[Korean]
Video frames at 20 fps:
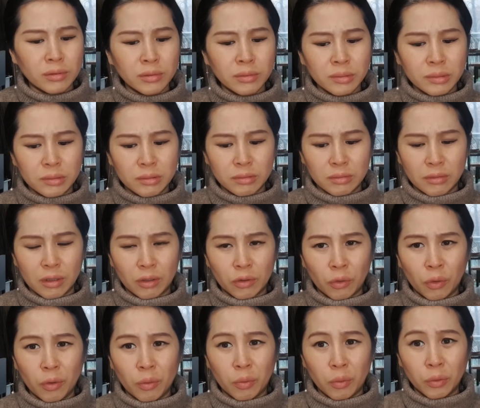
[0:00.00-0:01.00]
근나
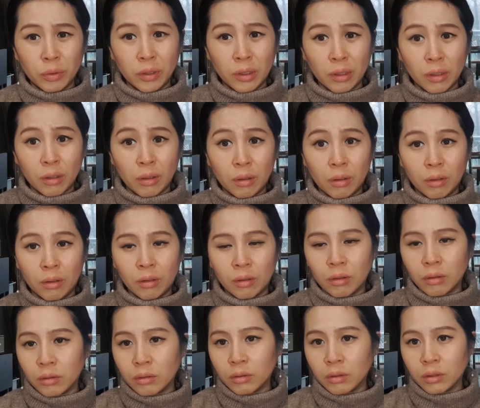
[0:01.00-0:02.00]
영어
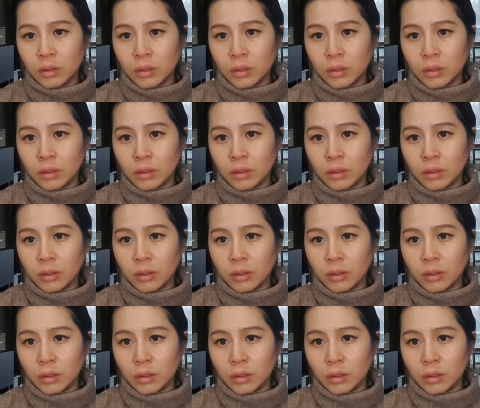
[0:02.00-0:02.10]
못해요.